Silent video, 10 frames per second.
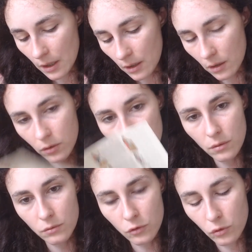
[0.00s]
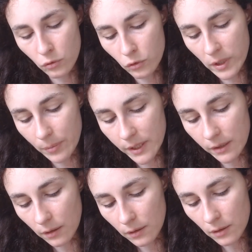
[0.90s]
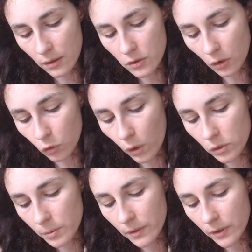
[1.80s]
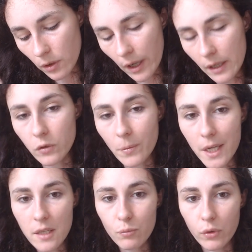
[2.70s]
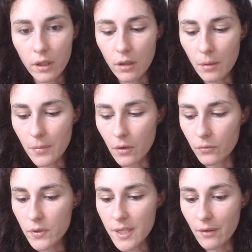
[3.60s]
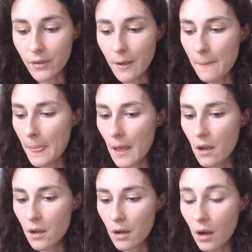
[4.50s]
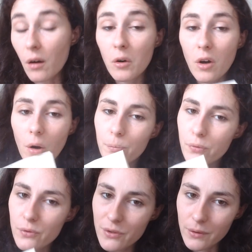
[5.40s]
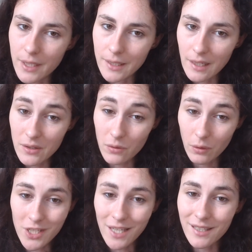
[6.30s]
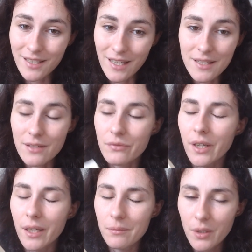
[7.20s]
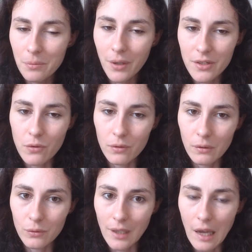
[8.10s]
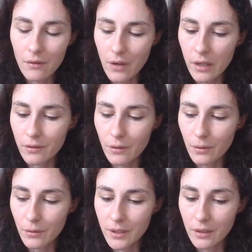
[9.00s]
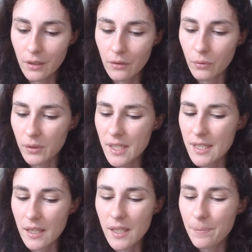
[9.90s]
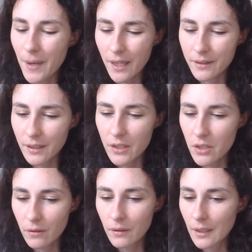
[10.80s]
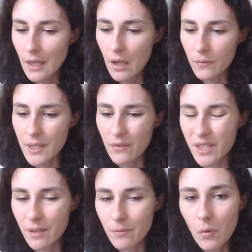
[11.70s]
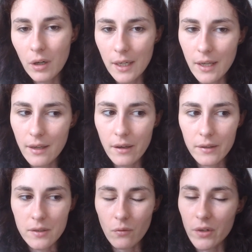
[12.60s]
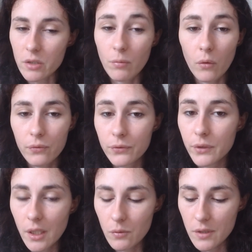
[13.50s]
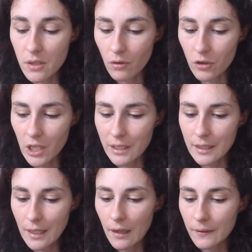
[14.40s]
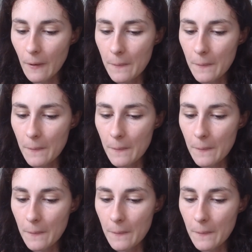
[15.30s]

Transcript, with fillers: euh, du, dépliant, euh, sur www.oracledemarseille.com, vous avez encore plus de détails sur chaque carte. C'est vraiment impressionnant le travail euh, qui a été fourni, c'est hyper intelligent. Vous avez des mots-clés qui sont vachement fouillés aussi sur chaque carte.